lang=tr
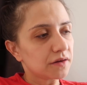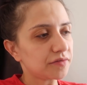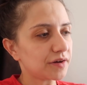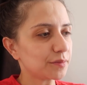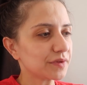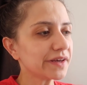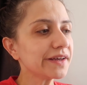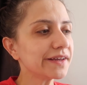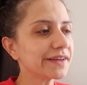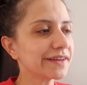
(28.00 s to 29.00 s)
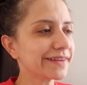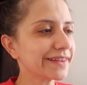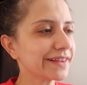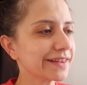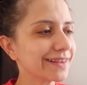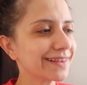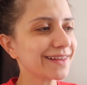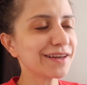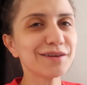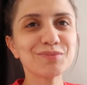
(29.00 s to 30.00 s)
Kafamda
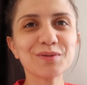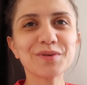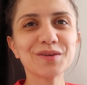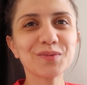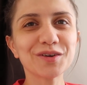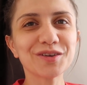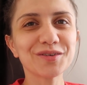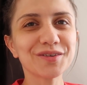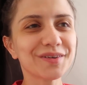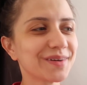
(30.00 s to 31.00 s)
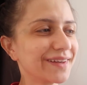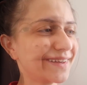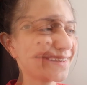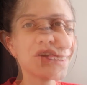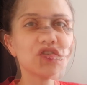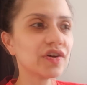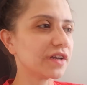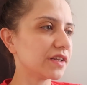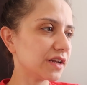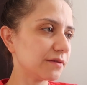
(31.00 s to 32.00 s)
Derinim de bana bakıyor.
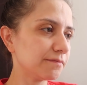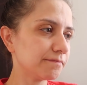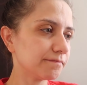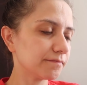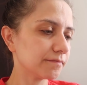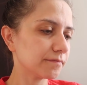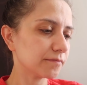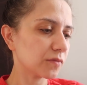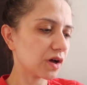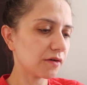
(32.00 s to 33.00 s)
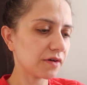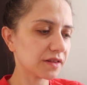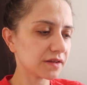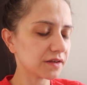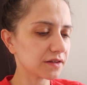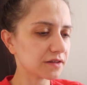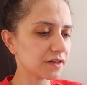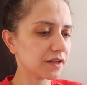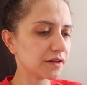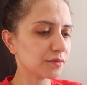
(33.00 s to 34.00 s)
Aşağı inelim. Kahvaltıyı
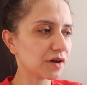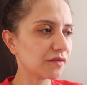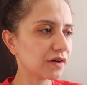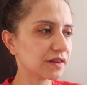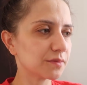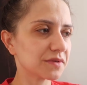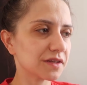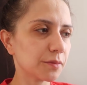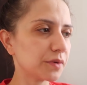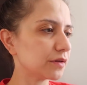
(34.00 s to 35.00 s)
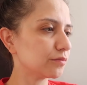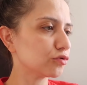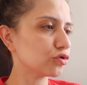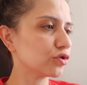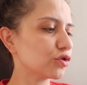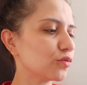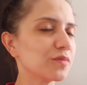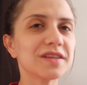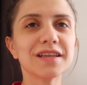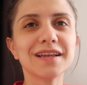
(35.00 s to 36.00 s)
hazırlayalım, kahvaltımızı yapalım. Sonra gün
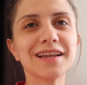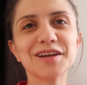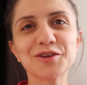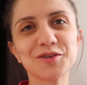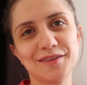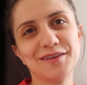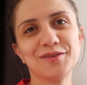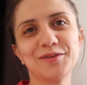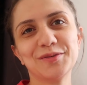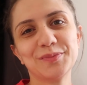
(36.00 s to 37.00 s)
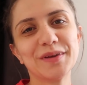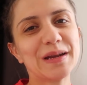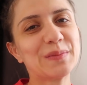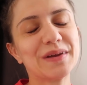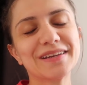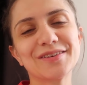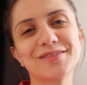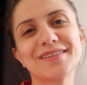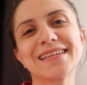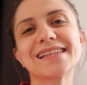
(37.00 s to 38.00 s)
bize neler gösteriyor beraber
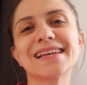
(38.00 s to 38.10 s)
göreceğiz